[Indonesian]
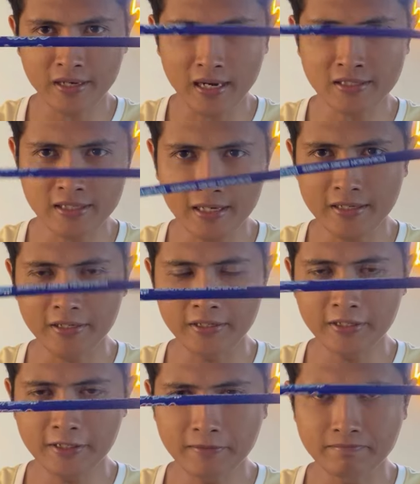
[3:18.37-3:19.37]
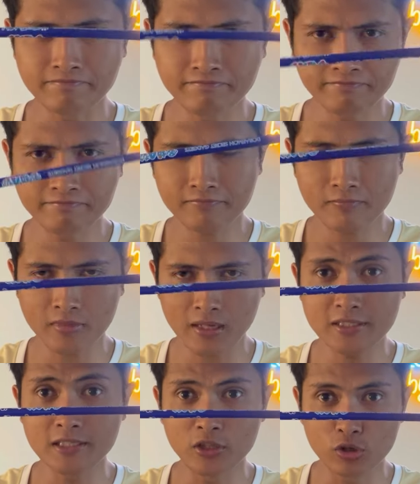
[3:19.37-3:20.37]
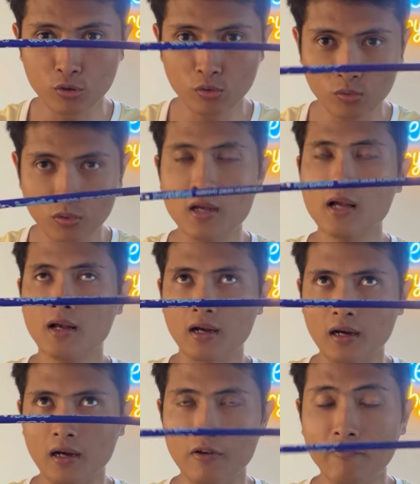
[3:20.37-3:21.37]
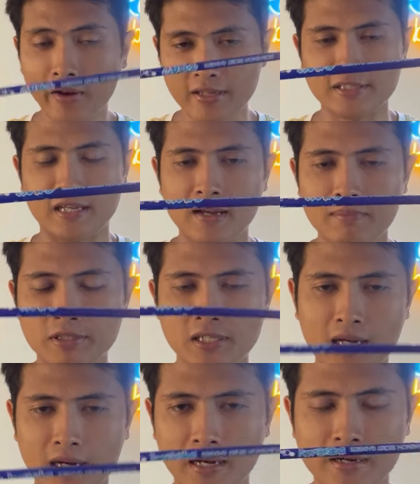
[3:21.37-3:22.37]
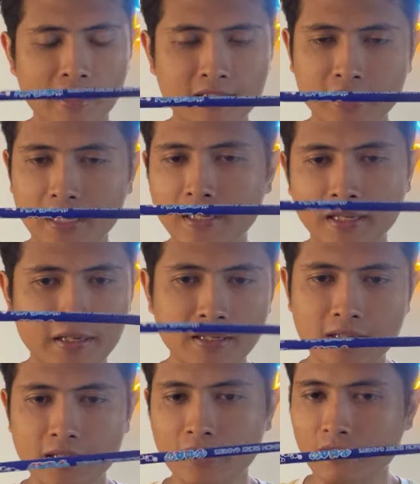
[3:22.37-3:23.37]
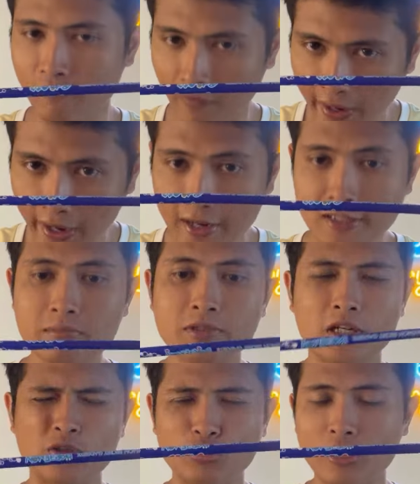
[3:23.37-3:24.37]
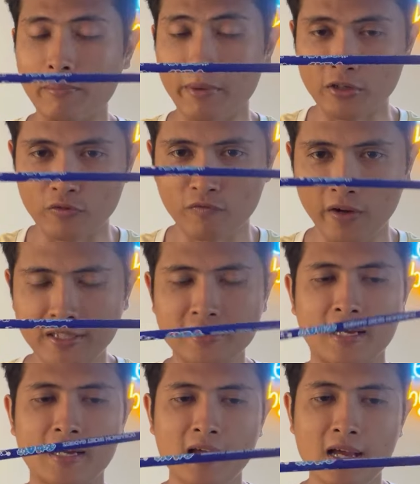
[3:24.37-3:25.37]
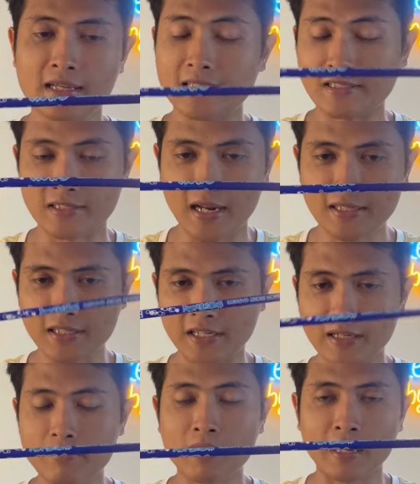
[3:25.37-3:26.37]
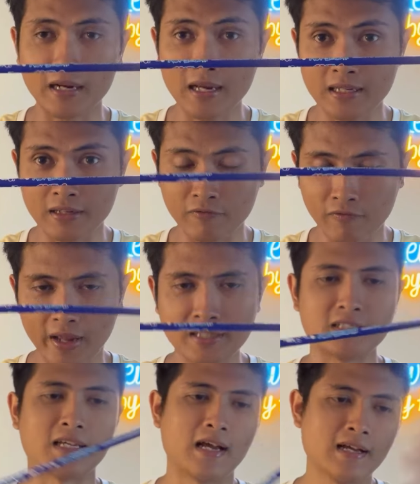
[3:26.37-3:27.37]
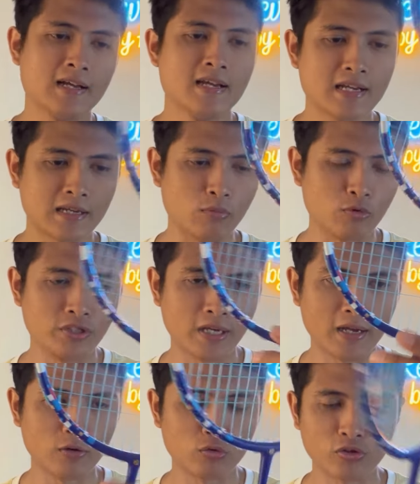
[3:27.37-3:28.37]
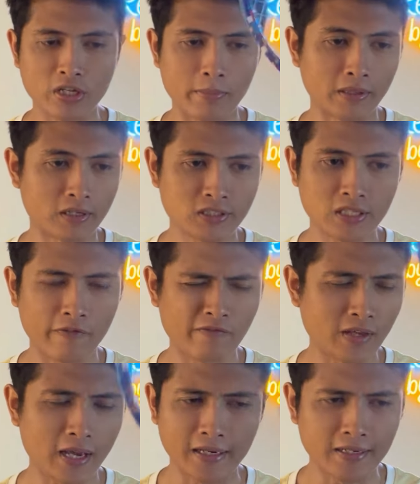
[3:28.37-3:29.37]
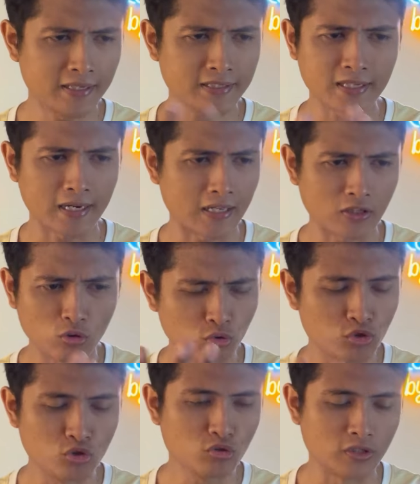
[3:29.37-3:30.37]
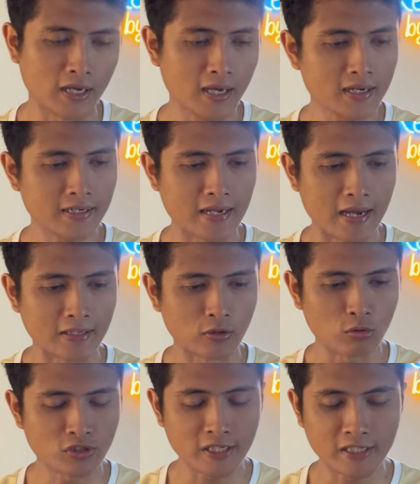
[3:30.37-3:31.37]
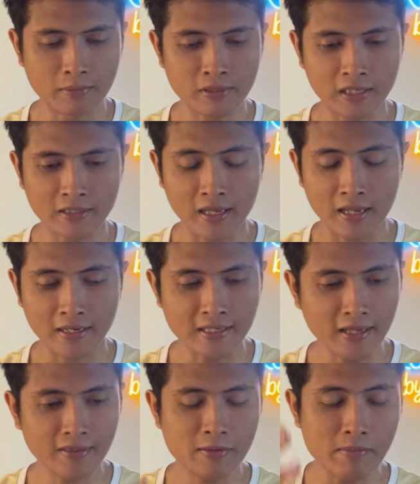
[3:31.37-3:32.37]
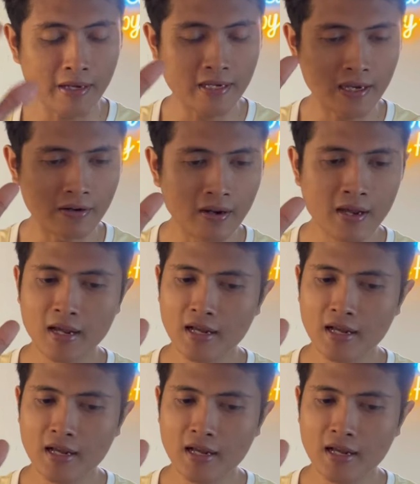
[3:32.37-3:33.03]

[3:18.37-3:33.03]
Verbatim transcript: yang saya rasakan ini hmm, cenderung uh, flex ya. Bisa kalian rasakan ini flex, bisa juga medium flex ya. Yang jelas ini mengarah ke flex ya. Kemudian untuk diameter shaftnya ini kisaran 7 ya. Dan tulisan yang bisa kita lihat di bagian